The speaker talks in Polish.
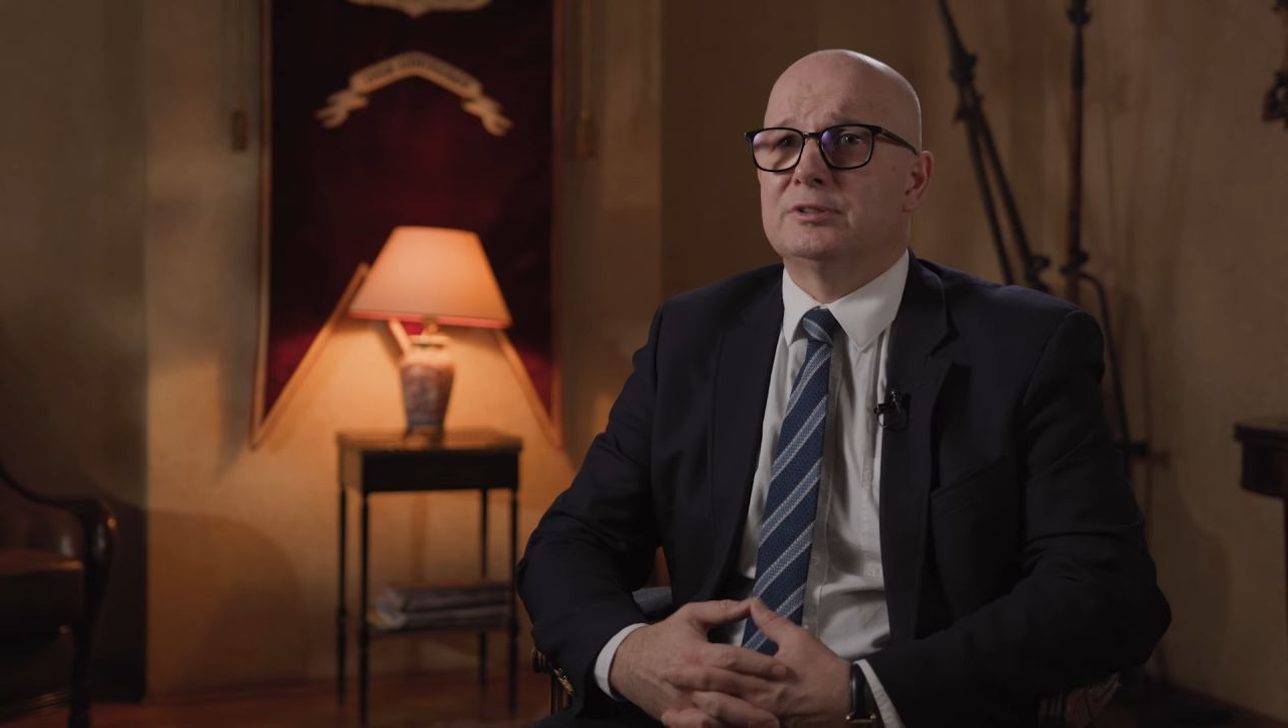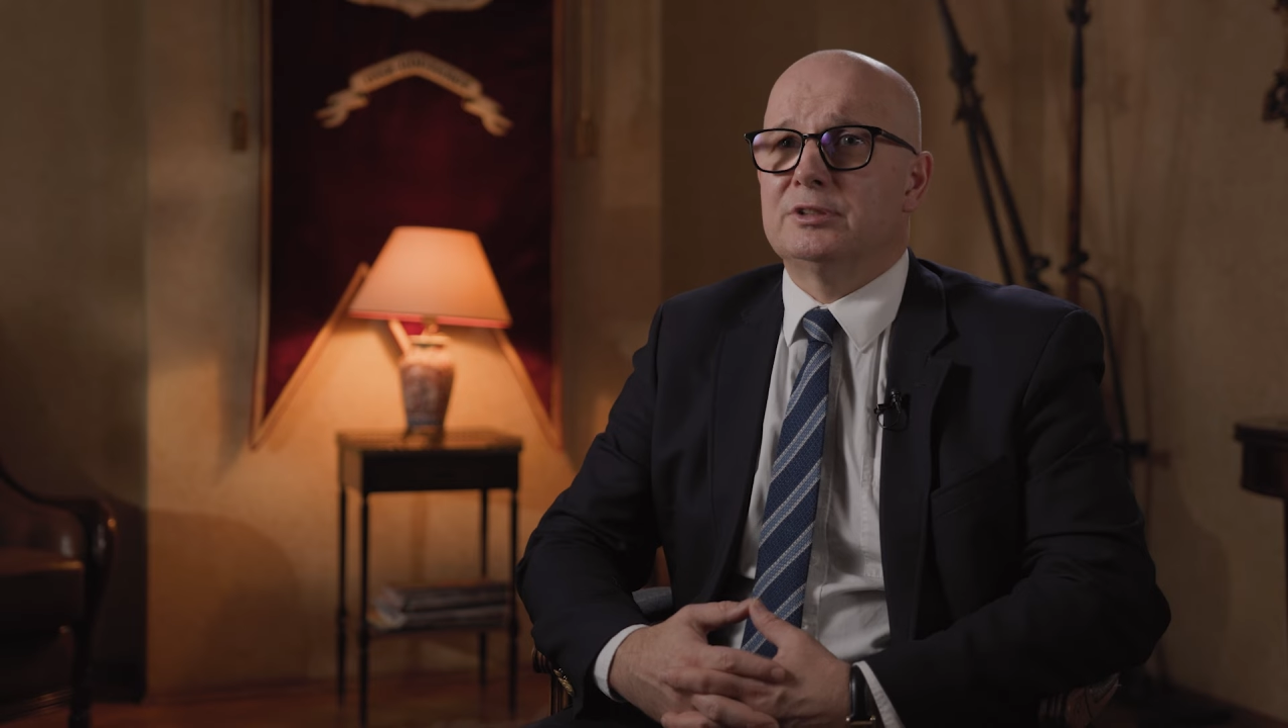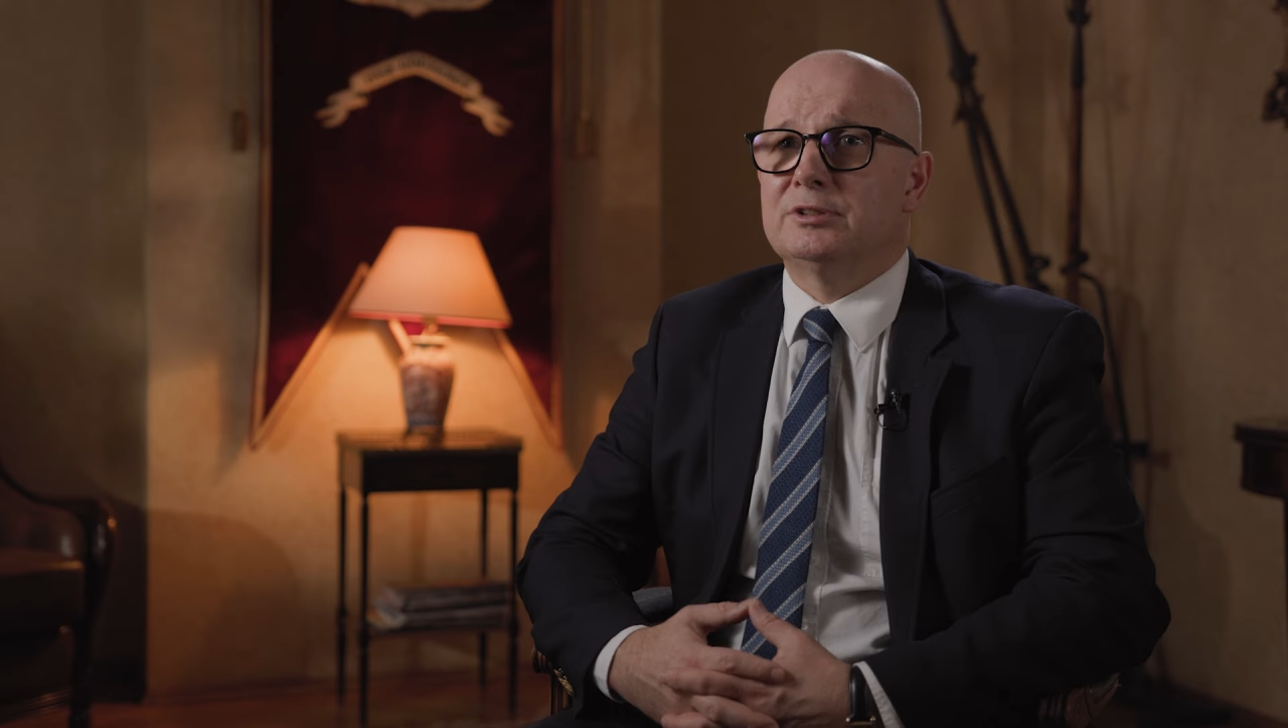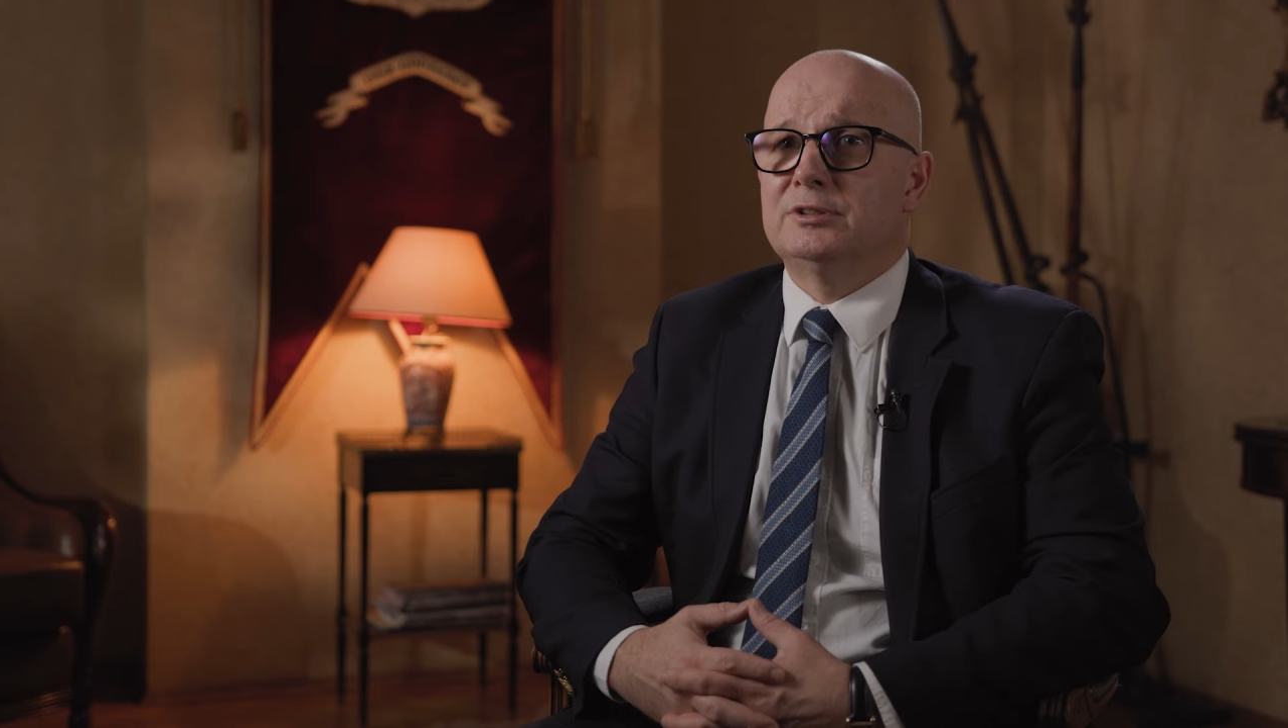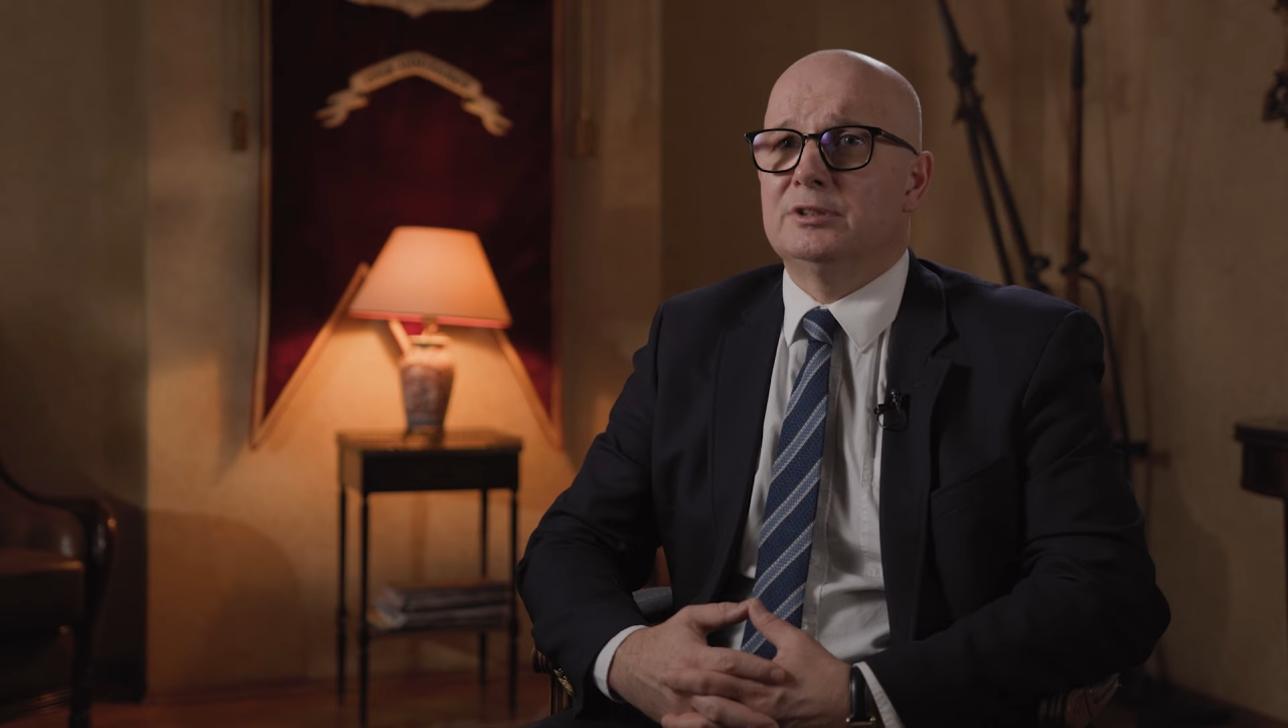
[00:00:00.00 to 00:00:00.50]

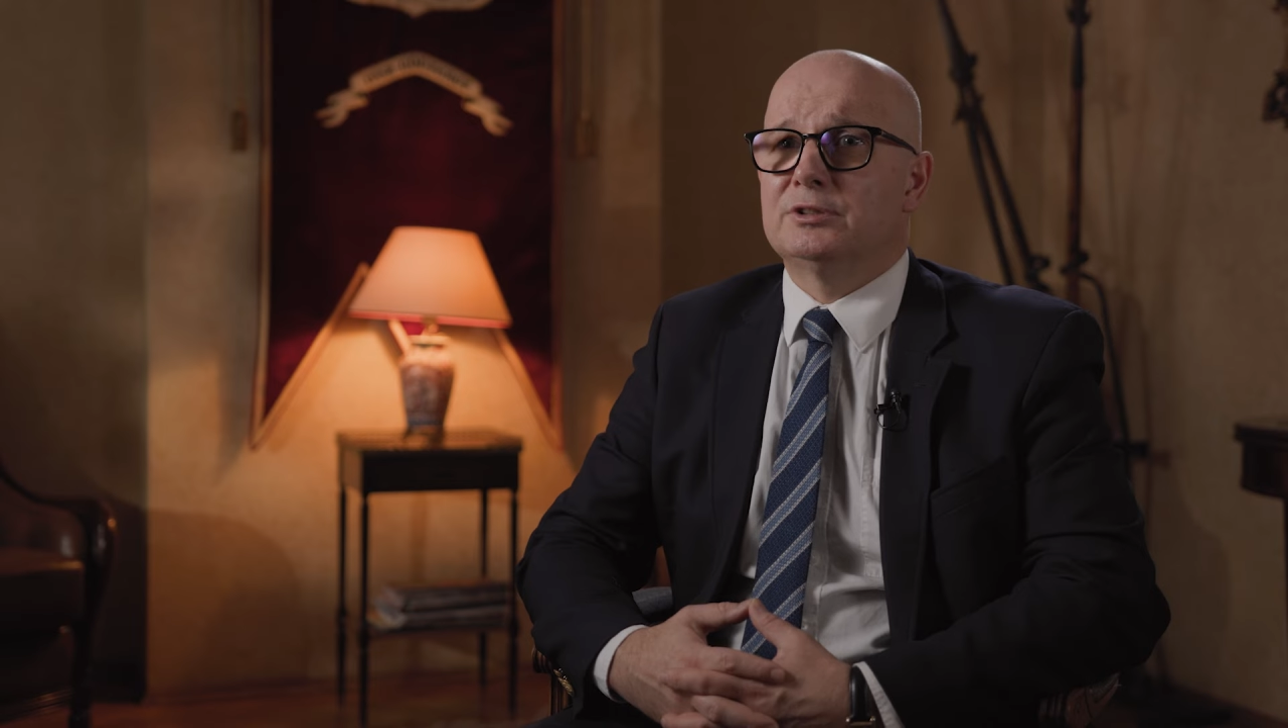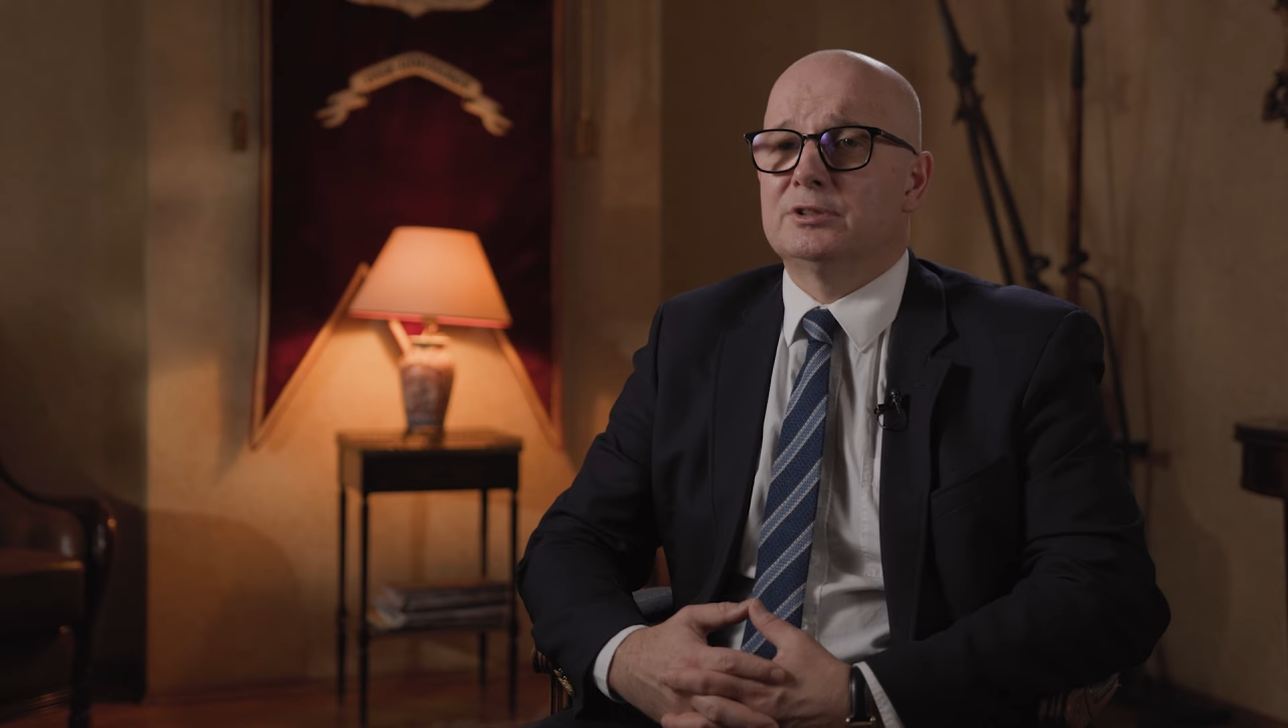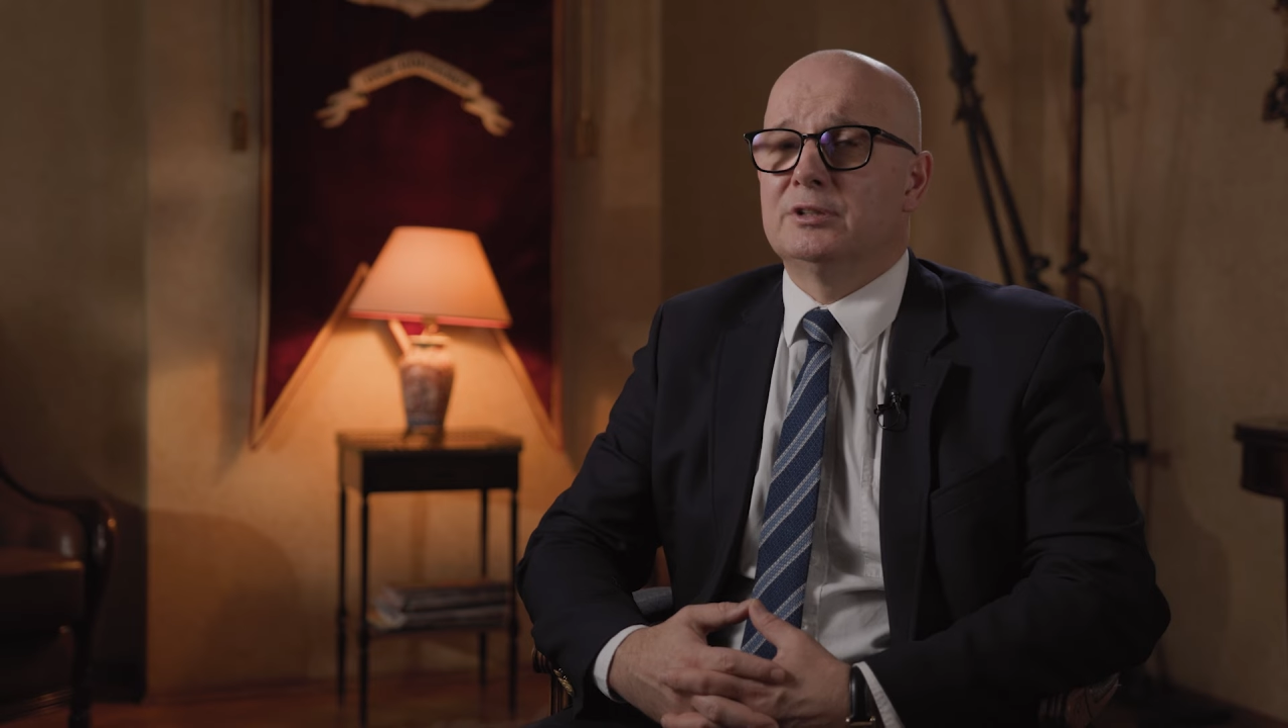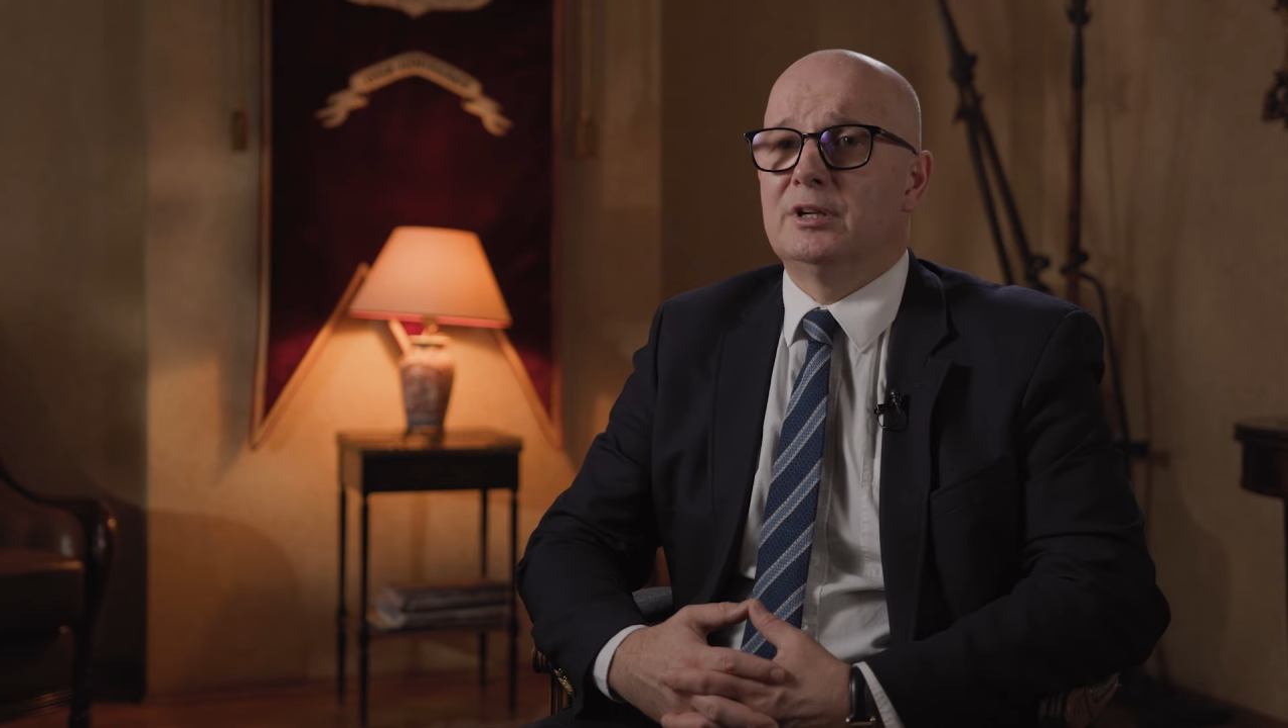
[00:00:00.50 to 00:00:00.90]
jaśniejszy,